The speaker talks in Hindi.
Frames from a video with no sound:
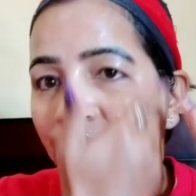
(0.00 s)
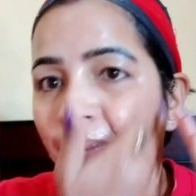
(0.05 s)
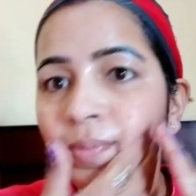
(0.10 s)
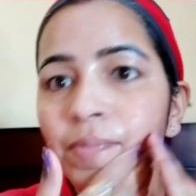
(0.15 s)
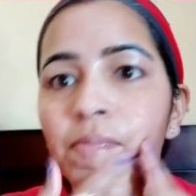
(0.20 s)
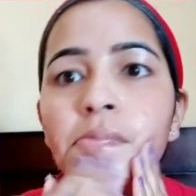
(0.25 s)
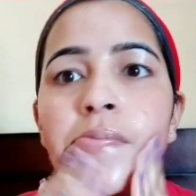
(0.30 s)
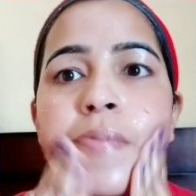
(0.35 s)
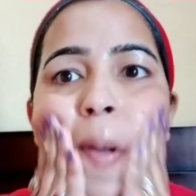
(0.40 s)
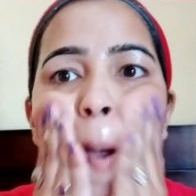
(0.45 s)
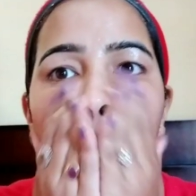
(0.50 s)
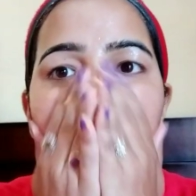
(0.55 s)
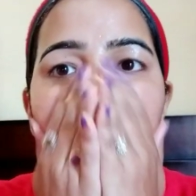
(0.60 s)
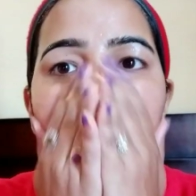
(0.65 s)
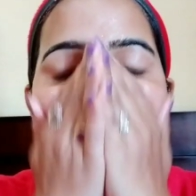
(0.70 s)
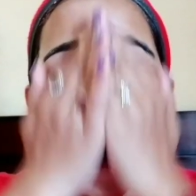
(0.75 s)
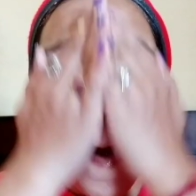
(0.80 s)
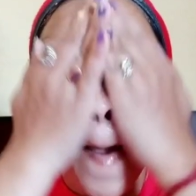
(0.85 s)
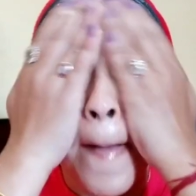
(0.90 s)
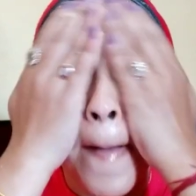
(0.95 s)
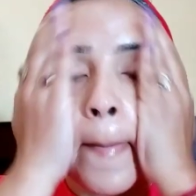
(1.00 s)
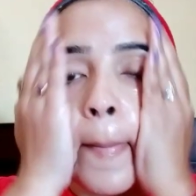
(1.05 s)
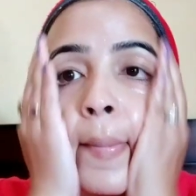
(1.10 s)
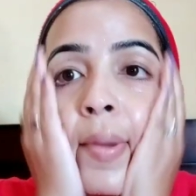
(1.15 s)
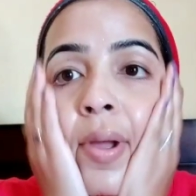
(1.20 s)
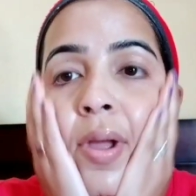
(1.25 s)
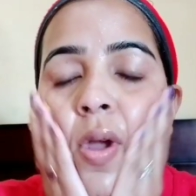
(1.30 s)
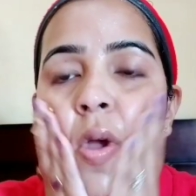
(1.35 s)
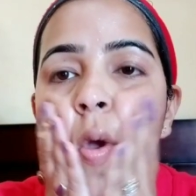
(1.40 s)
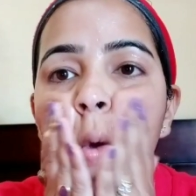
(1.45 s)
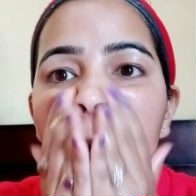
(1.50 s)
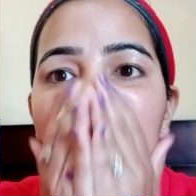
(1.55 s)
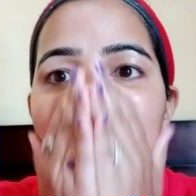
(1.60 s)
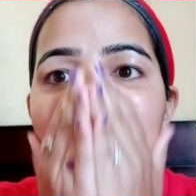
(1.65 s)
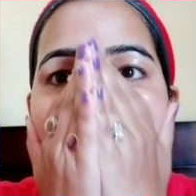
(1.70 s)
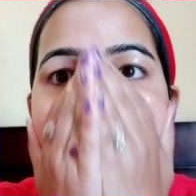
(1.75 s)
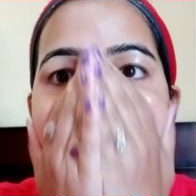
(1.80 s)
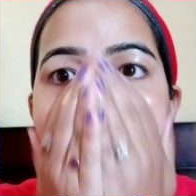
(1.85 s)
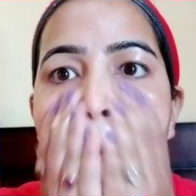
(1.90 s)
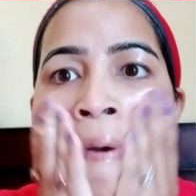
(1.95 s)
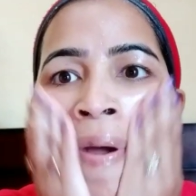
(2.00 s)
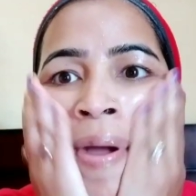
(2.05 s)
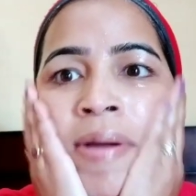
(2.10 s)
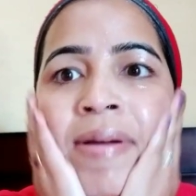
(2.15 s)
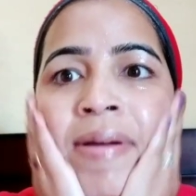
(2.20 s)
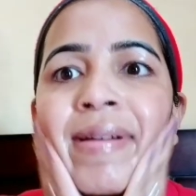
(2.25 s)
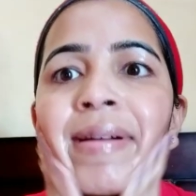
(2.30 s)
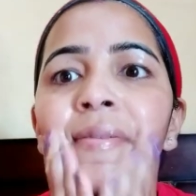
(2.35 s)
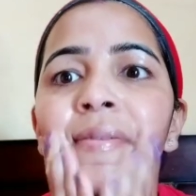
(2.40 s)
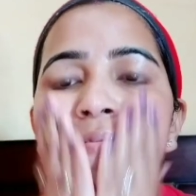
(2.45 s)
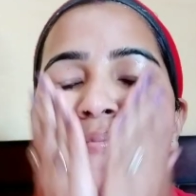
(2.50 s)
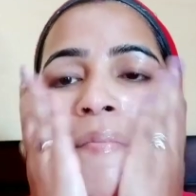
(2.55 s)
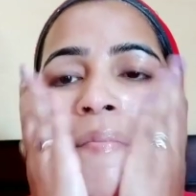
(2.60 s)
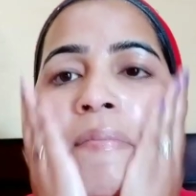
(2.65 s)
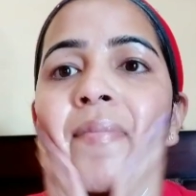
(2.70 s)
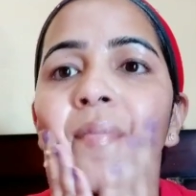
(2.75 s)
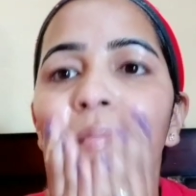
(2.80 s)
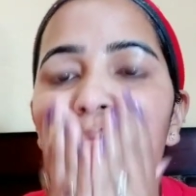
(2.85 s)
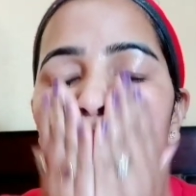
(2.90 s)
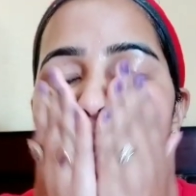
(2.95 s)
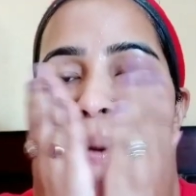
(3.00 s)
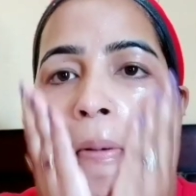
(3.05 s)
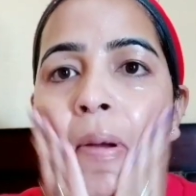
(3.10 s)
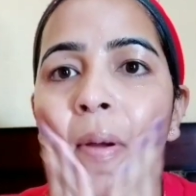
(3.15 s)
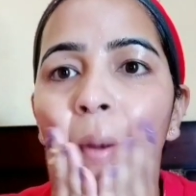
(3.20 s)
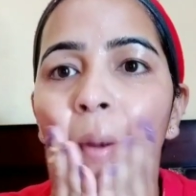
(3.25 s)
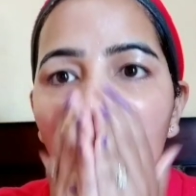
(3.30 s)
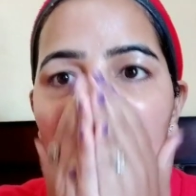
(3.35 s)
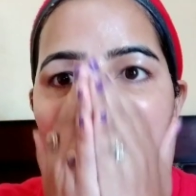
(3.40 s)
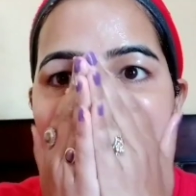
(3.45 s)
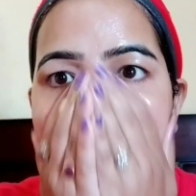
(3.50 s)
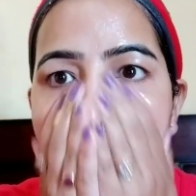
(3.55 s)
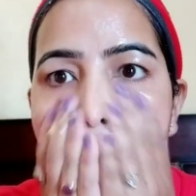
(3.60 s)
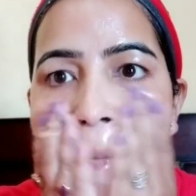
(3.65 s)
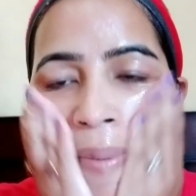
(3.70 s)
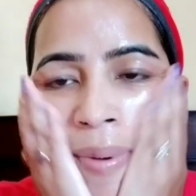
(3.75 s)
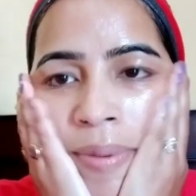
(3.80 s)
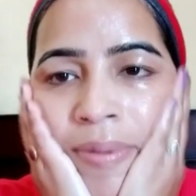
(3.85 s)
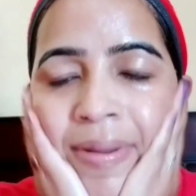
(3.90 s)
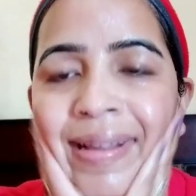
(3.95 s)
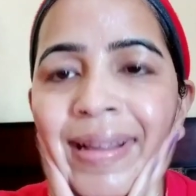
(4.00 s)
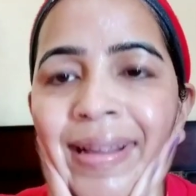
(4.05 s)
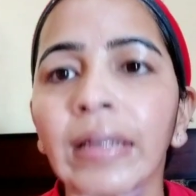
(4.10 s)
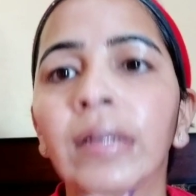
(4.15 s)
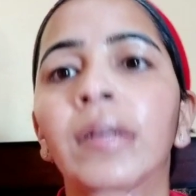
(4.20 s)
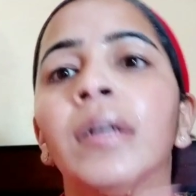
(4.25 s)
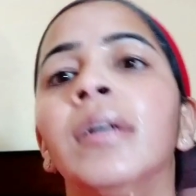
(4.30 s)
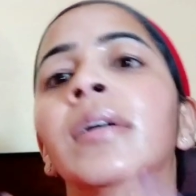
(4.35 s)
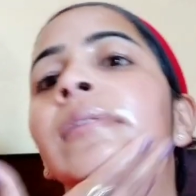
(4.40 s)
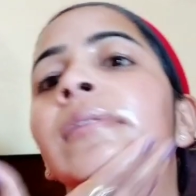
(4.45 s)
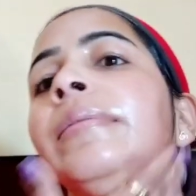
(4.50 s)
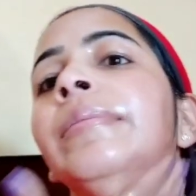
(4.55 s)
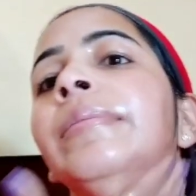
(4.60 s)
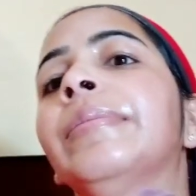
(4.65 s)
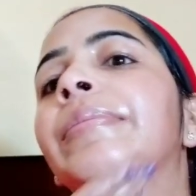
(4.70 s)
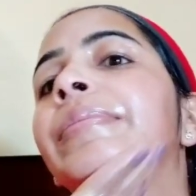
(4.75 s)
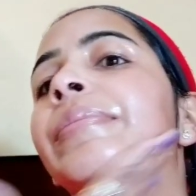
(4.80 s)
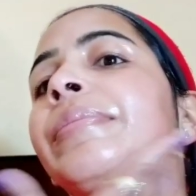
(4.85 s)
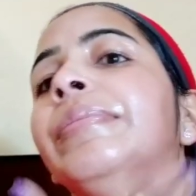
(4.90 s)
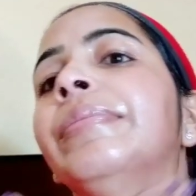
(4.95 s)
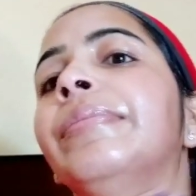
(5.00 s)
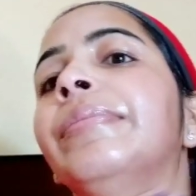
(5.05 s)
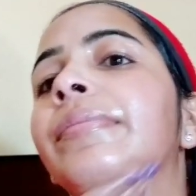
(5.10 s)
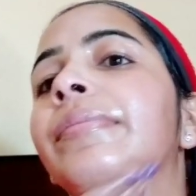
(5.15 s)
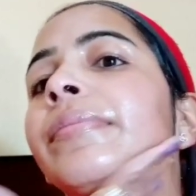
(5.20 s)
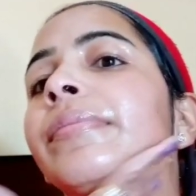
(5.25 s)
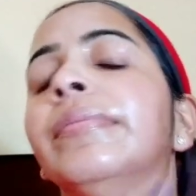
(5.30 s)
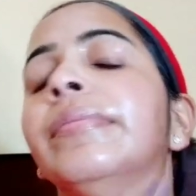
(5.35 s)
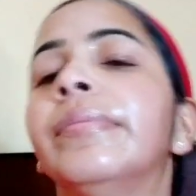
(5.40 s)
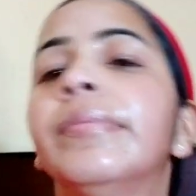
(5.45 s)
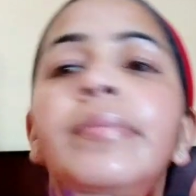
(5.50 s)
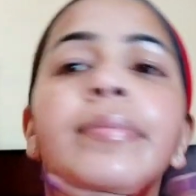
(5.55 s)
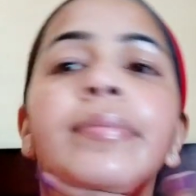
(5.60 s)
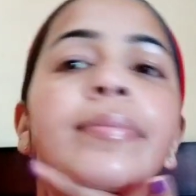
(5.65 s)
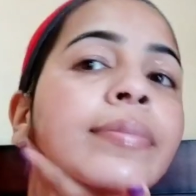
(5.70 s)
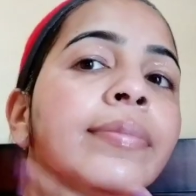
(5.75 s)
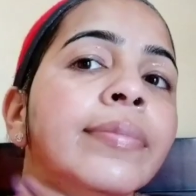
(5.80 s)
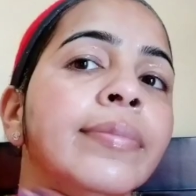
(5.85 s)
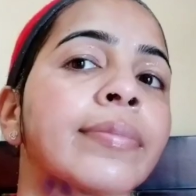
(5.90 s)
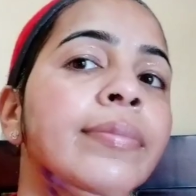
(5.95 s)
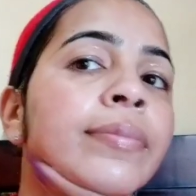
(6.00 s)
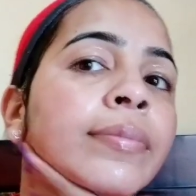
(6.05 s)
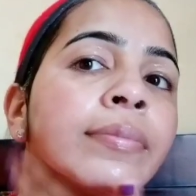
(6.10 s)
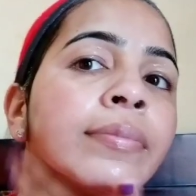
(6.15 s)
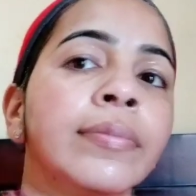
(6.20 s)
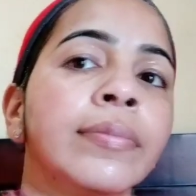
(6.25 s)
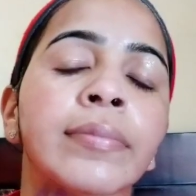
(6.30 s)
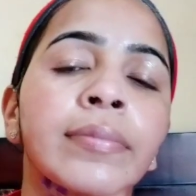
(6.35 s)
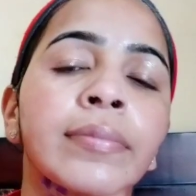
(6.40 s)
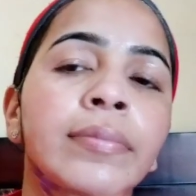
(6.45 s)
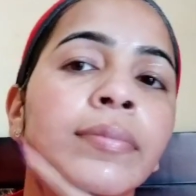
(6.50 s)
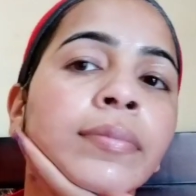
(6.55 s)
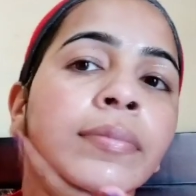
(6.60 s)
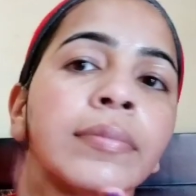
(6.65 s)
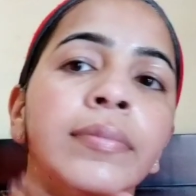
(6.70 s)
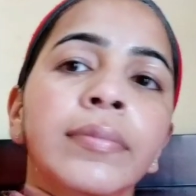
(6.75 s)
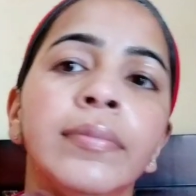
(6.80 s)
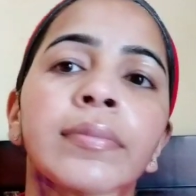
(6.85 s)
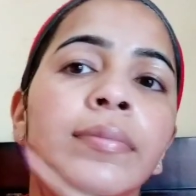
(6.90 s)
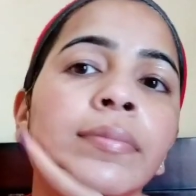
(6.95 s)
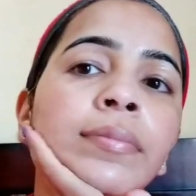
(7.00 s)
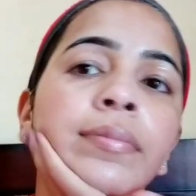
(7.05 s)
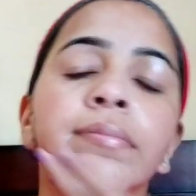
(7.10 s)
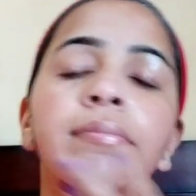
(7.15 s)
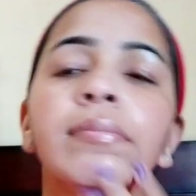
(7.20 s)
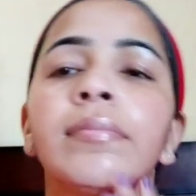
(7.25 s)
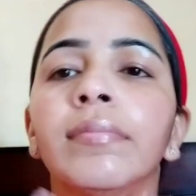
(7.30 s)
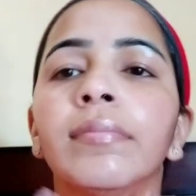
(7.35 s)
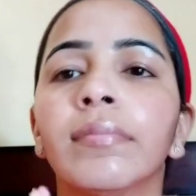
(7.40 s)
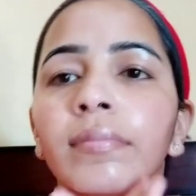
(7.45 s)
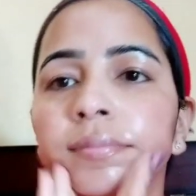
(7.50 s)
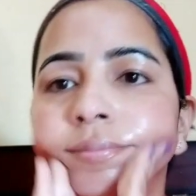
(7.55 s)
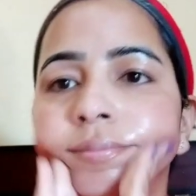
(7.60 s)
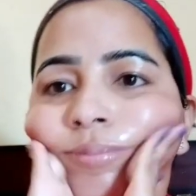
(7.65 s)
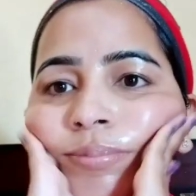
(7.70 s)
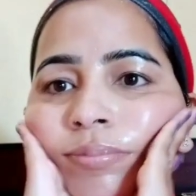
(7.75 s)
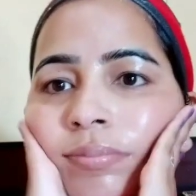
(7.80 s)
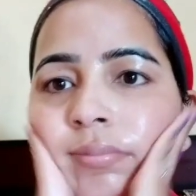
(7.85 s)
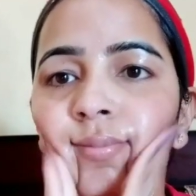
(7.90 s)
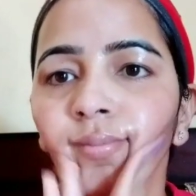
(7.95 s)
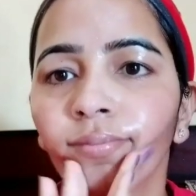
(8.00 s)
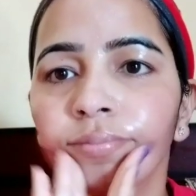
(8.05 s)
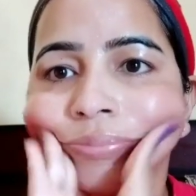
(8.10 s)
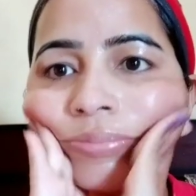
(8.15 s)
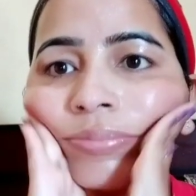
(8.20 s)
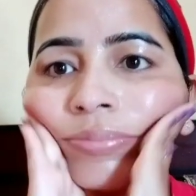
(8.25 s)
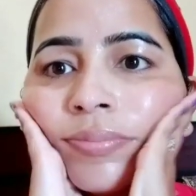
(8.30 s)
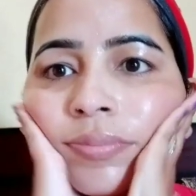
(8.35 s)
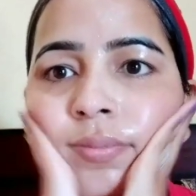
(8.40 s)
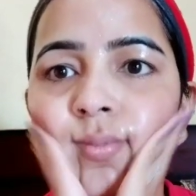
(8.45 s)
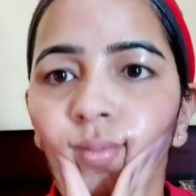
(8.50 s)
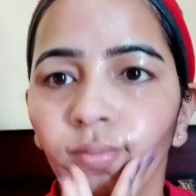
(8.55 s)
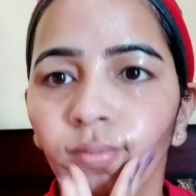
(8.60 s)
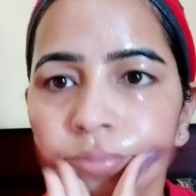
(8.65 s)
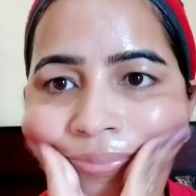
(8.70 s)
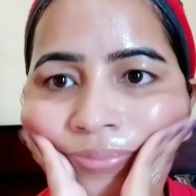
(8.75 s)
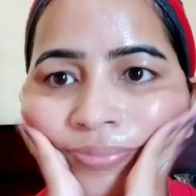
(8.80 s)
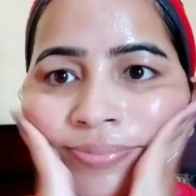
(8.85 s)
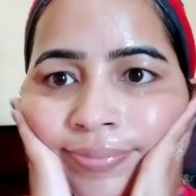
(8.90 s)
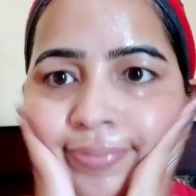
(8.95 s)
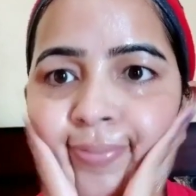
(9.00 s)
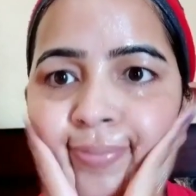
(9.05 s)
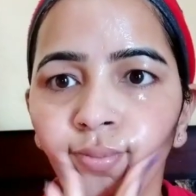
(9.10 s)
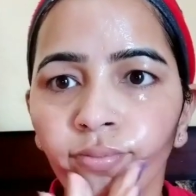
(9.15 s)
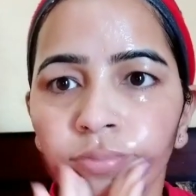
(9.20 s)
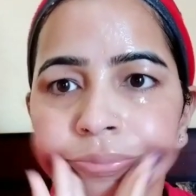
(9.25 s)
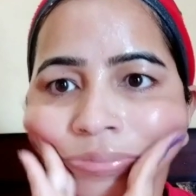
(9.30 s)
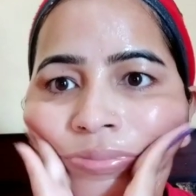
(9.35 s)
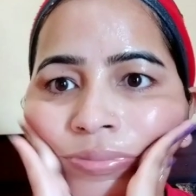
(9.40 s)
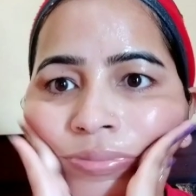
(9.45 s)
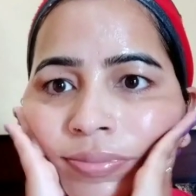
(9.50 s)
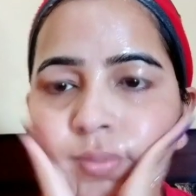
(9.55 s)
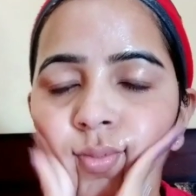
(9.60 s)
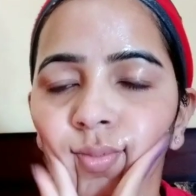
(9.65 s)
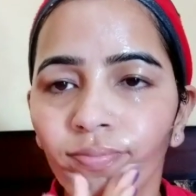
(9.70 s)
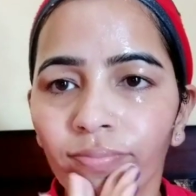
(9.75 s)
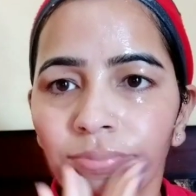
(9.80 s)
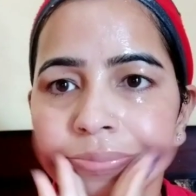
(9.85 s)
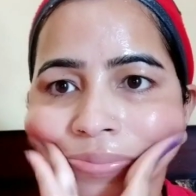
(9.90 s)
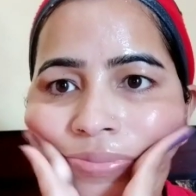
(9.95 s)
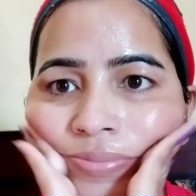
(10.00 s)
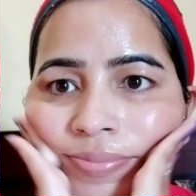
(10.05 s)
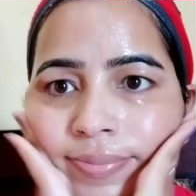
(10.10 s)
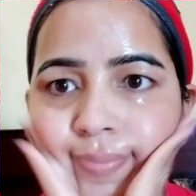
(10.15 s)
रियली ये बहुत ही इफ़ेक्टिव और विंटर्स के लिए ये बहुत ज़्यादा इफ़ेक्टिव है पपाया ऑयल इसका लिंक मैंने आपको बोला है कि मैं डिस्क्रिप्शन बॉक्स में दे दूँगी क्योंकि इसकी वीडियो मैंने पहले बनाई है